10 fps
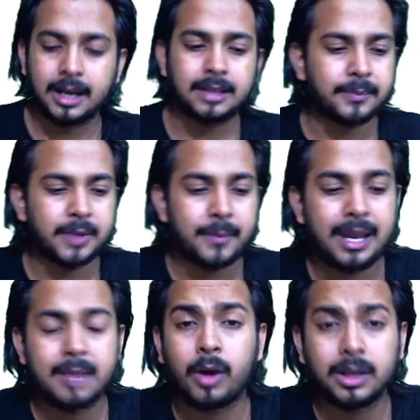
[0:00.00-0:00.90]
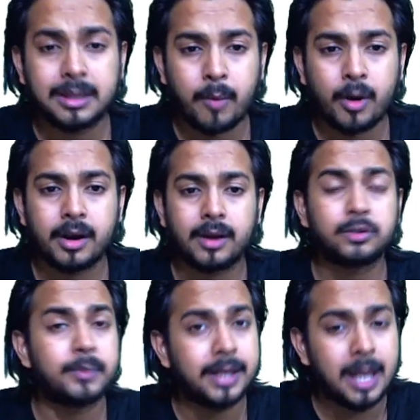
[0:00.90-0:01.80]
है ना सबसे पहले बहुत इंपॉर्टेंट
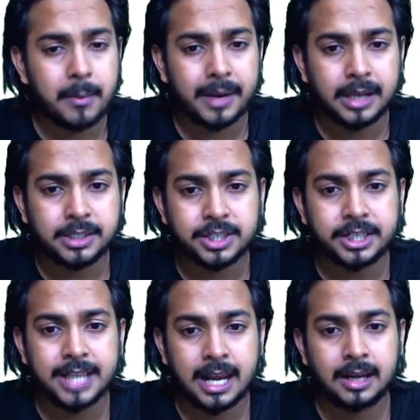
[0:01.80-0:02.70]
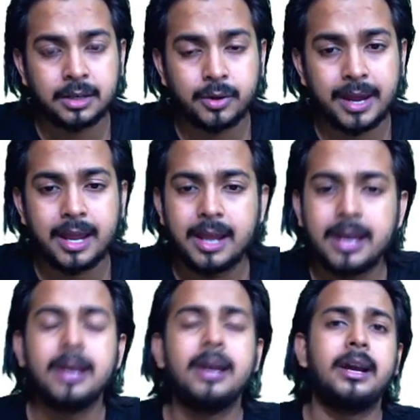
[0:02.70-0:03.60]
अनाउंसमेंट कि आप हमारा चश्मीट चैनल जो है
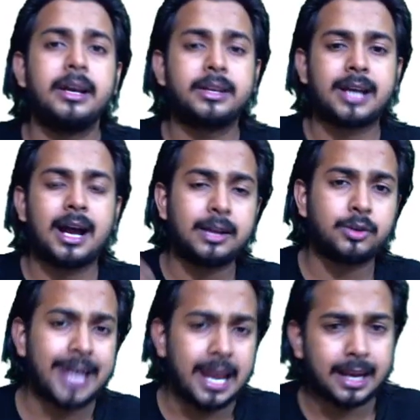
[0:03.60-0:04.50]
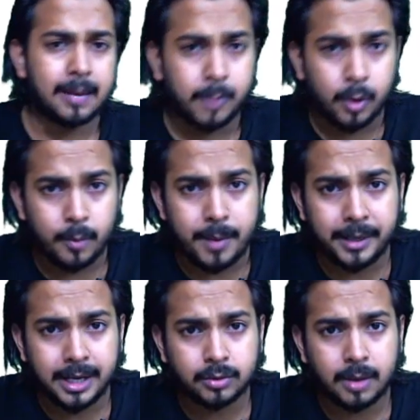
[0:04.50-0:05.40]
इसका जो टेलीग्राम ग्रुप है
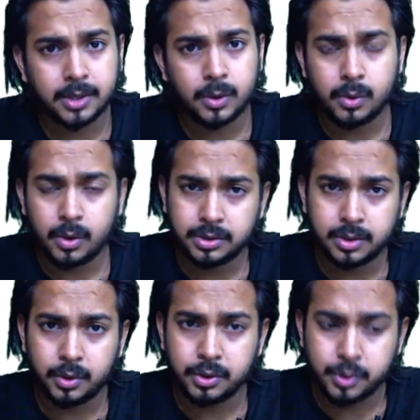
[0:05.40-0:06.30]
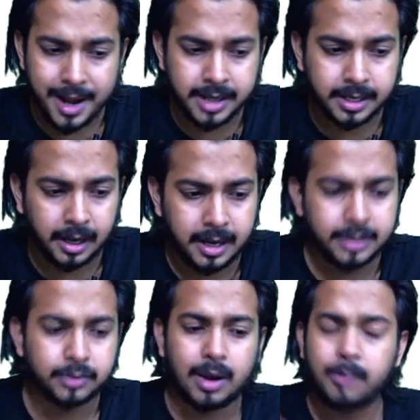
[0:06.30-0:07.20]
बेटा इसको आप ज़रूर और ज़रूर ज्वाइन कर लें
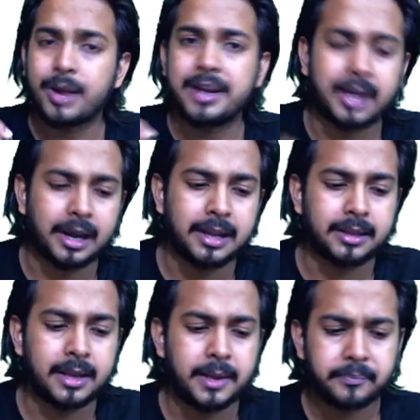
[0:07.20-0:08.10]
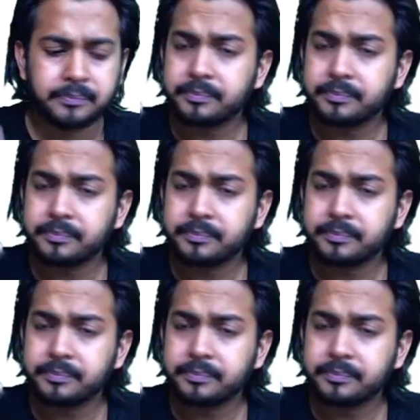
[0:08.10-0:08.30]
इसको आप ज्वाइन कर लेते हैं